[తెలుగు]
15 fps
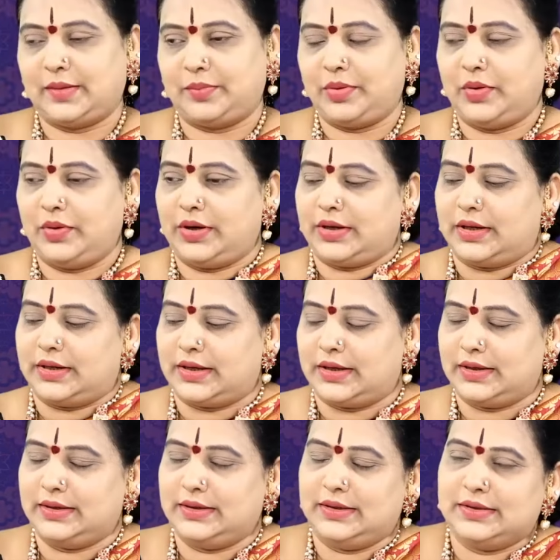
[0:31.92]
తప్పకుండా నాన్న
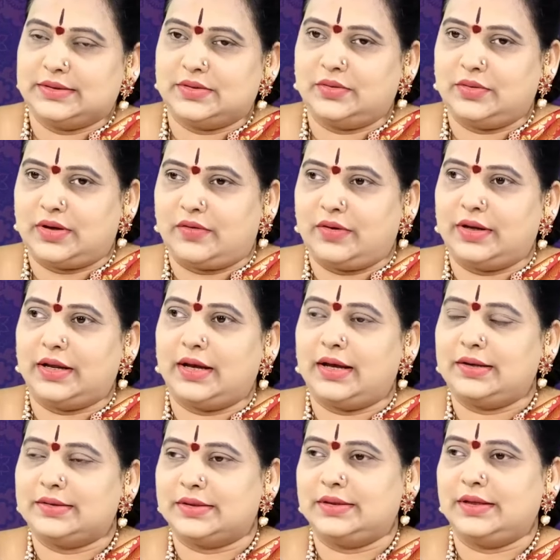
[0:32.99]
సో
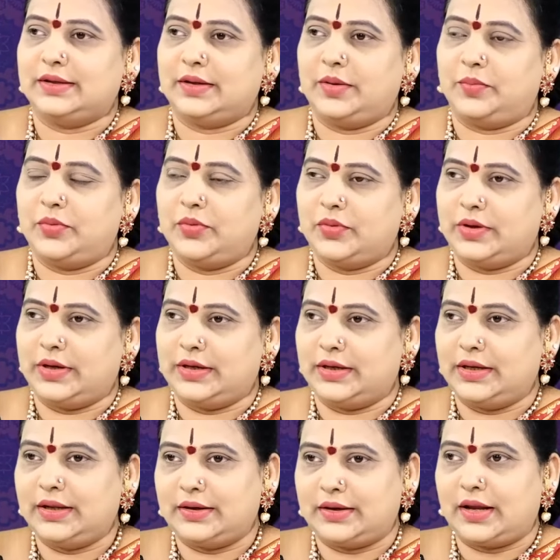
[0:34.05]
నవగ్రహాల స్థితిగతులు ఎప్పుడు కూడా
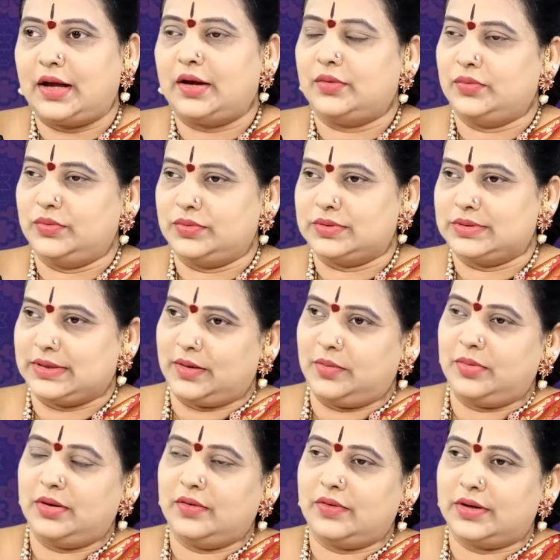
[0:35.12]
ఏంటంటే రాహు శని
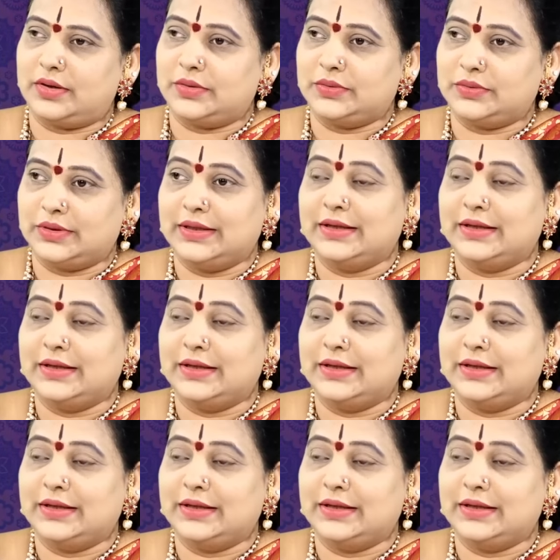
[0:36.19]
భగవానుడు